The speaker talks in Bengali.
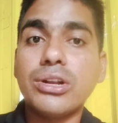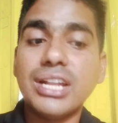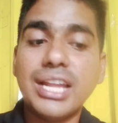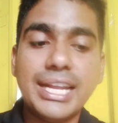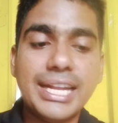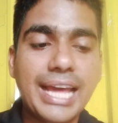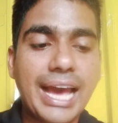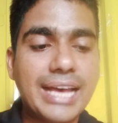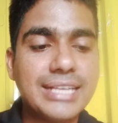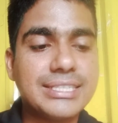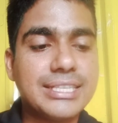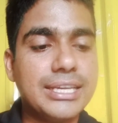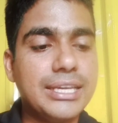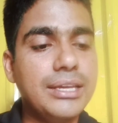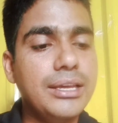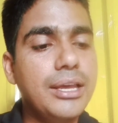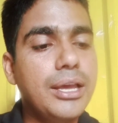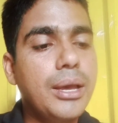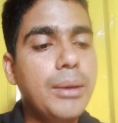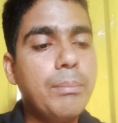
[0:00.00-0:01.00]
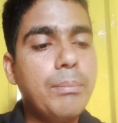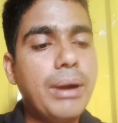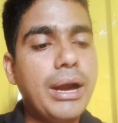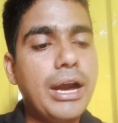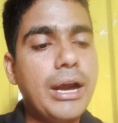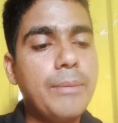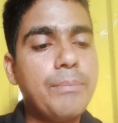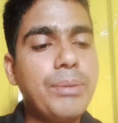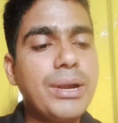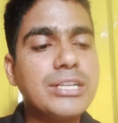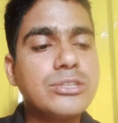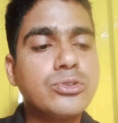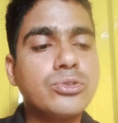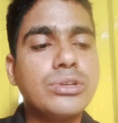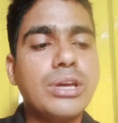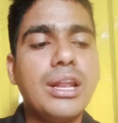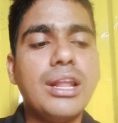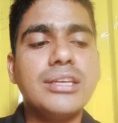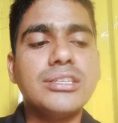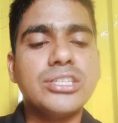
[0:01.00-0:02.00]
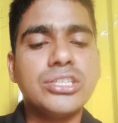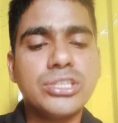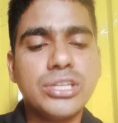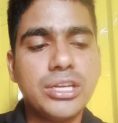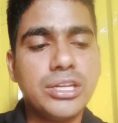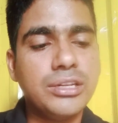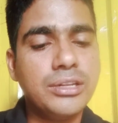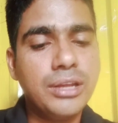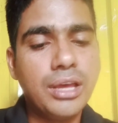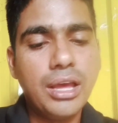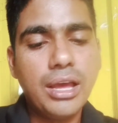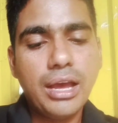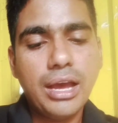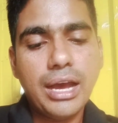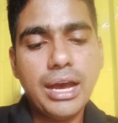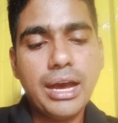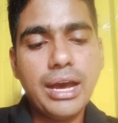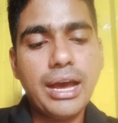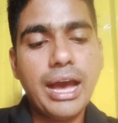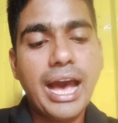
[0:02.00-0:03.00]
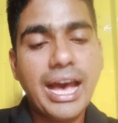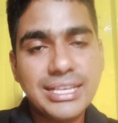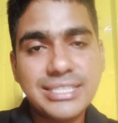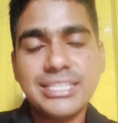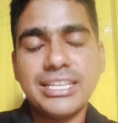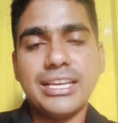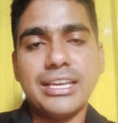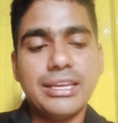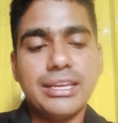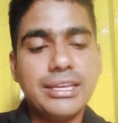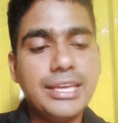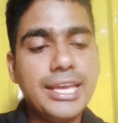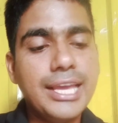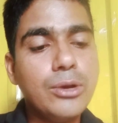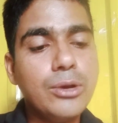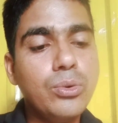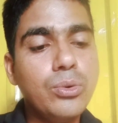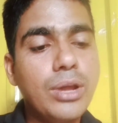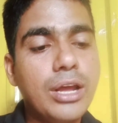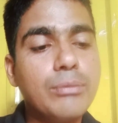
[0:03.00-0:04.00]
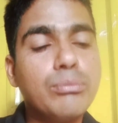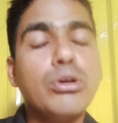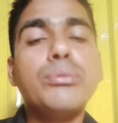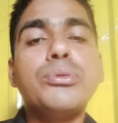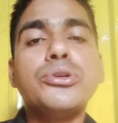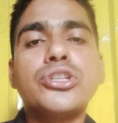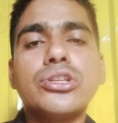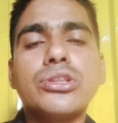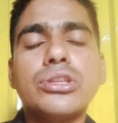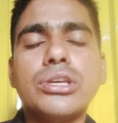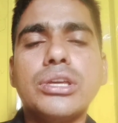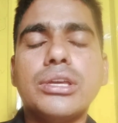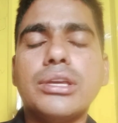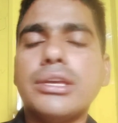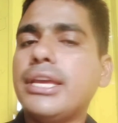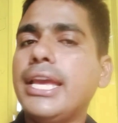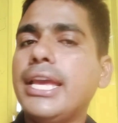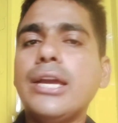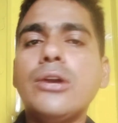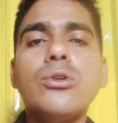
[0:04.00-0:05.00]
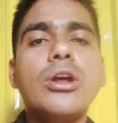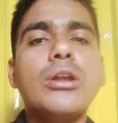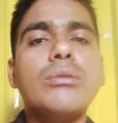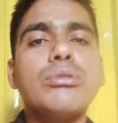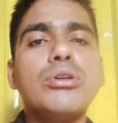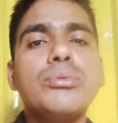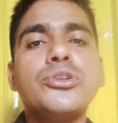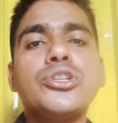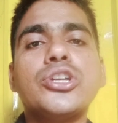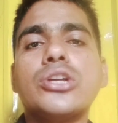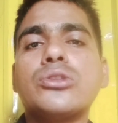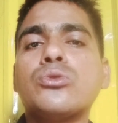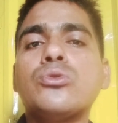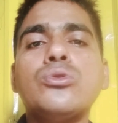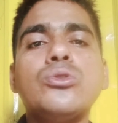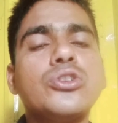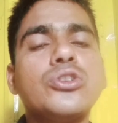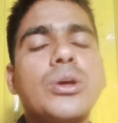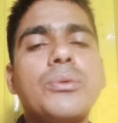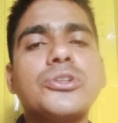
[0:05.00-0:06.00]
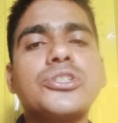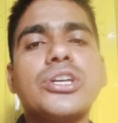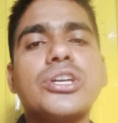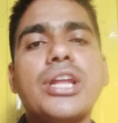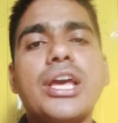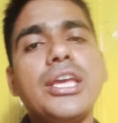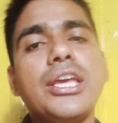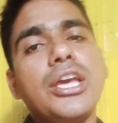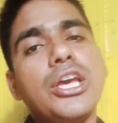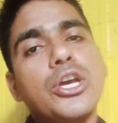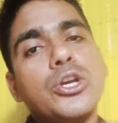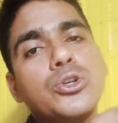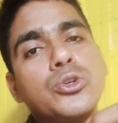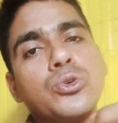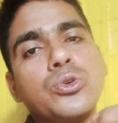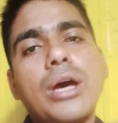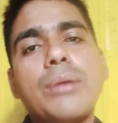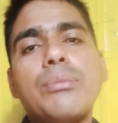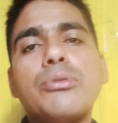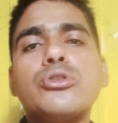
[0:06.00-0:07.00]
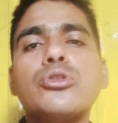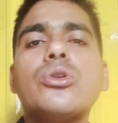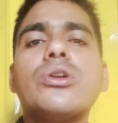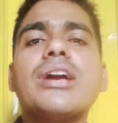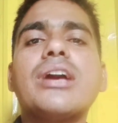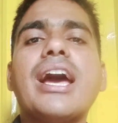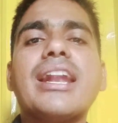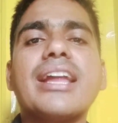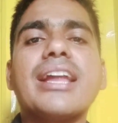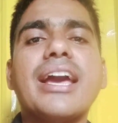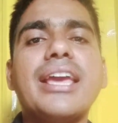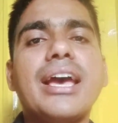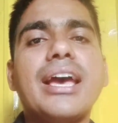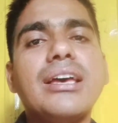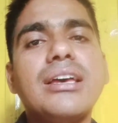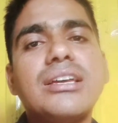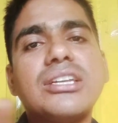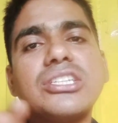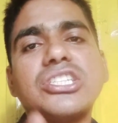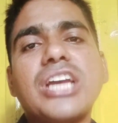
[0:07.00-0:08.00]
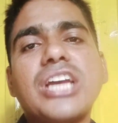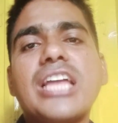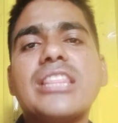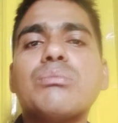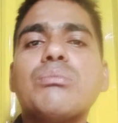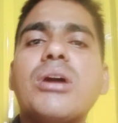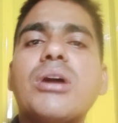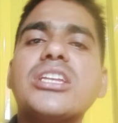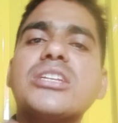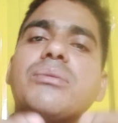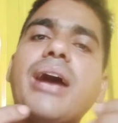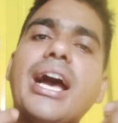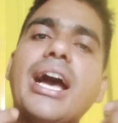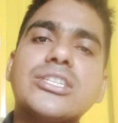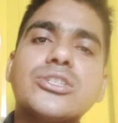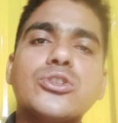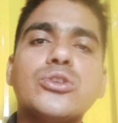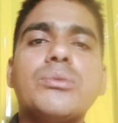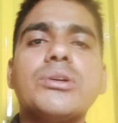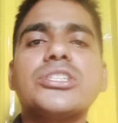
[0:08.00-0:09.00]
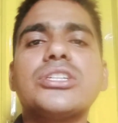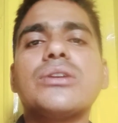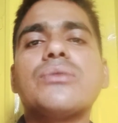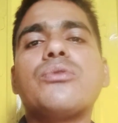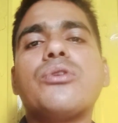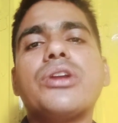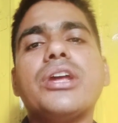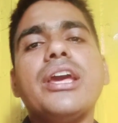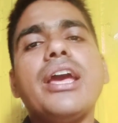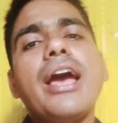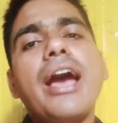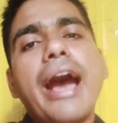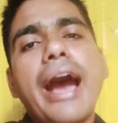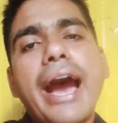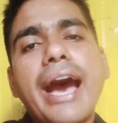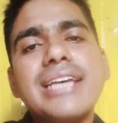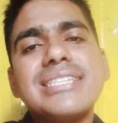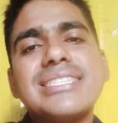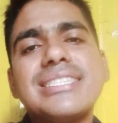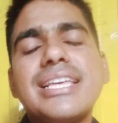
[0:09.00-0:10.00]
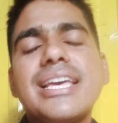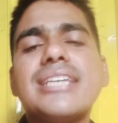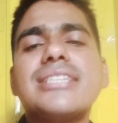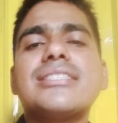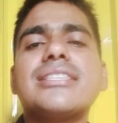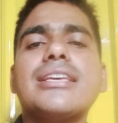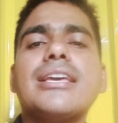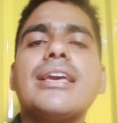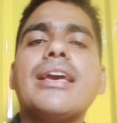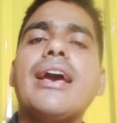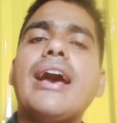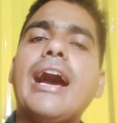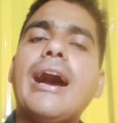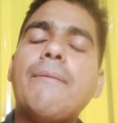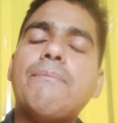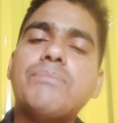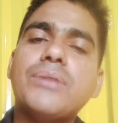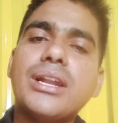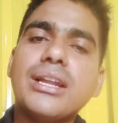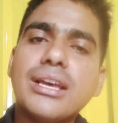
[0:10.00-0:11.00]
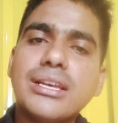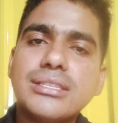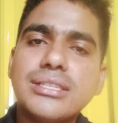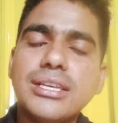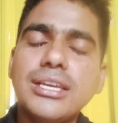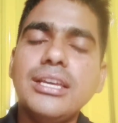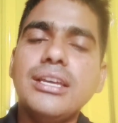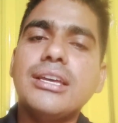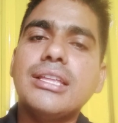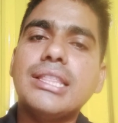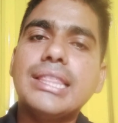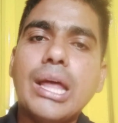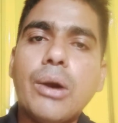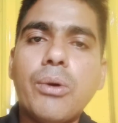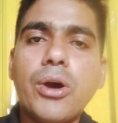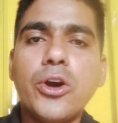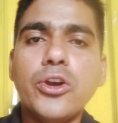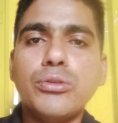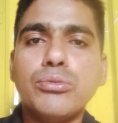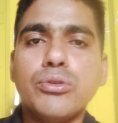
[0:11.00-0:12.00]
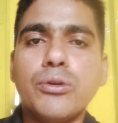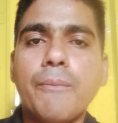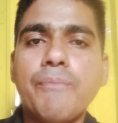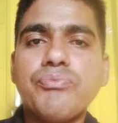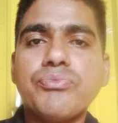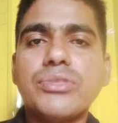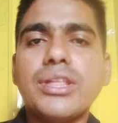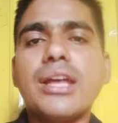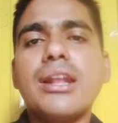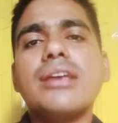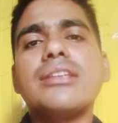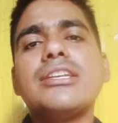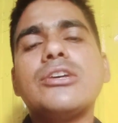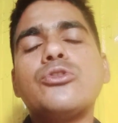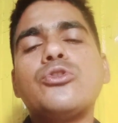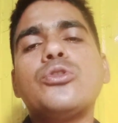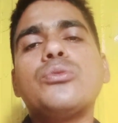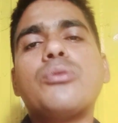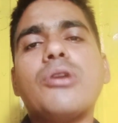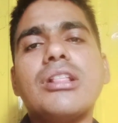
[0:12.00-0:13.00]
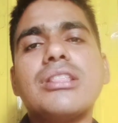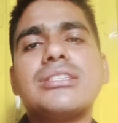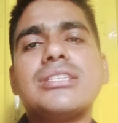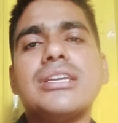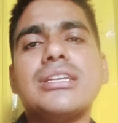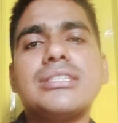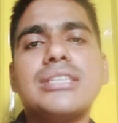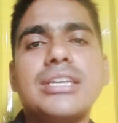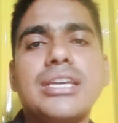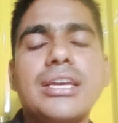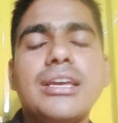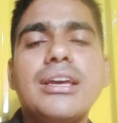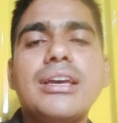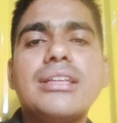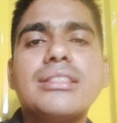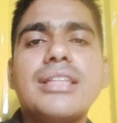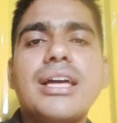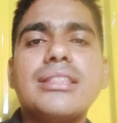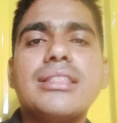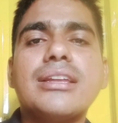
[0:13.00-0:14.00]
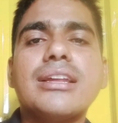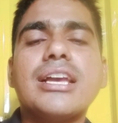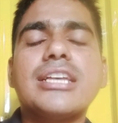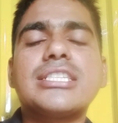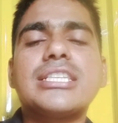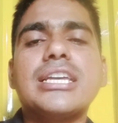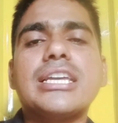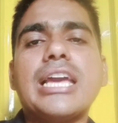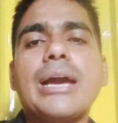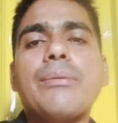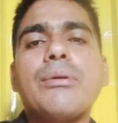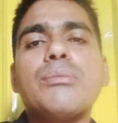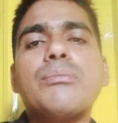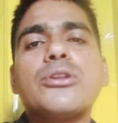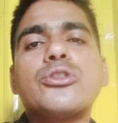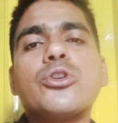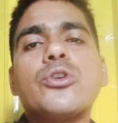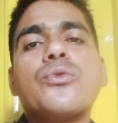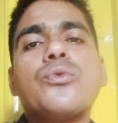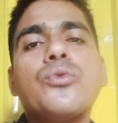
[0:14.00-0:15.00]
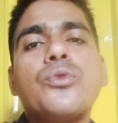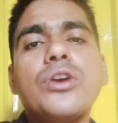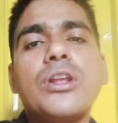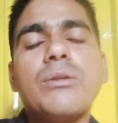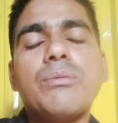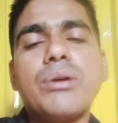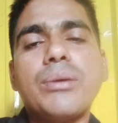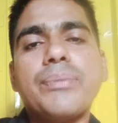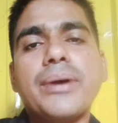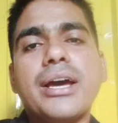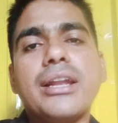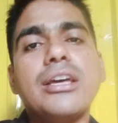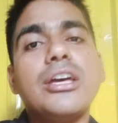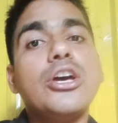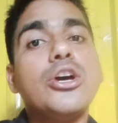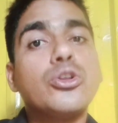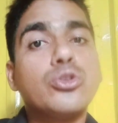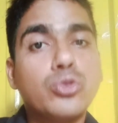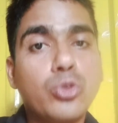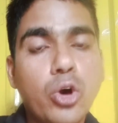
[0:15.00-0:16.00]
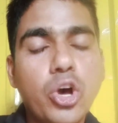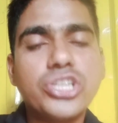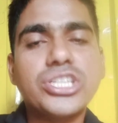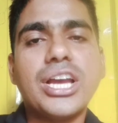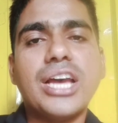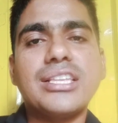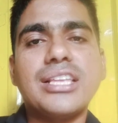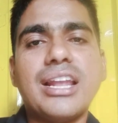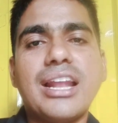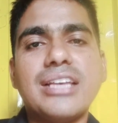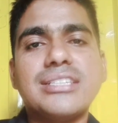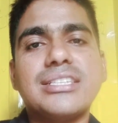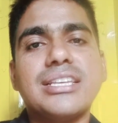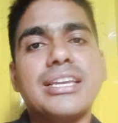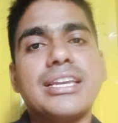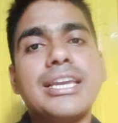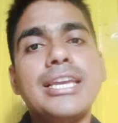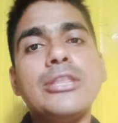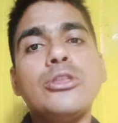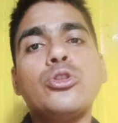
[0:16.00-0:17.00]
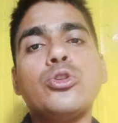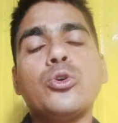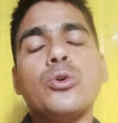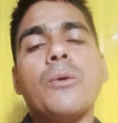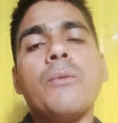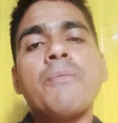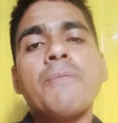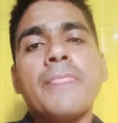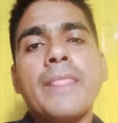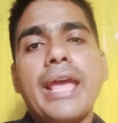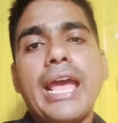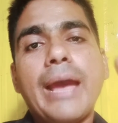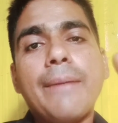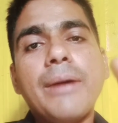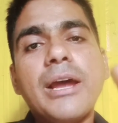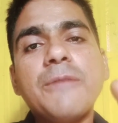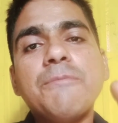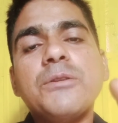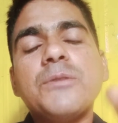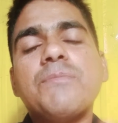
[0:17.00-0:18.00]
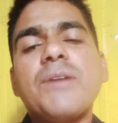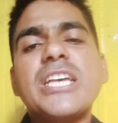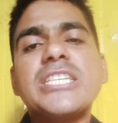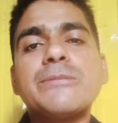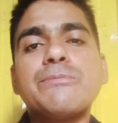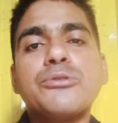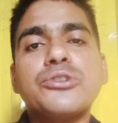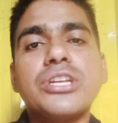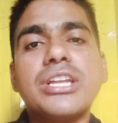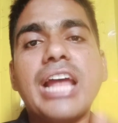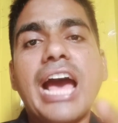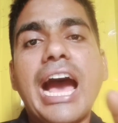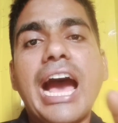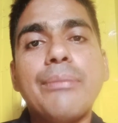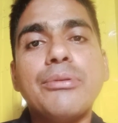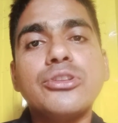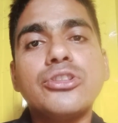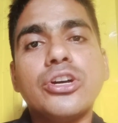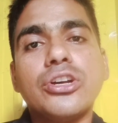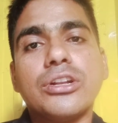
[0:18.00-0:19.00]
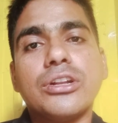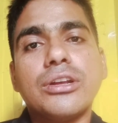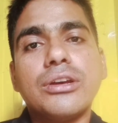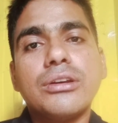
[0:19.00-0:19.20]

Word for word: অনলাইনে আছে বা পার্সোনালাইজেশন আছে এগুলোর ভবিষ্যৎ কি এগুলোর ভবিষ্যৎ কোনো সমস্যা নাই সোনাবন্ধুর গান গাইয়া সাত মাস বা আষ্ট মাসের পরে আস্তে আস্তে আপনার কাছে দেওয়া হইব তারা যেহেতু বলছে যে তাদের কাছে কেবলমাত্র ফুয়েল পেপার দশ হাজার আছে কিন্তু এমআরপি পাসপোর্টের আবেদন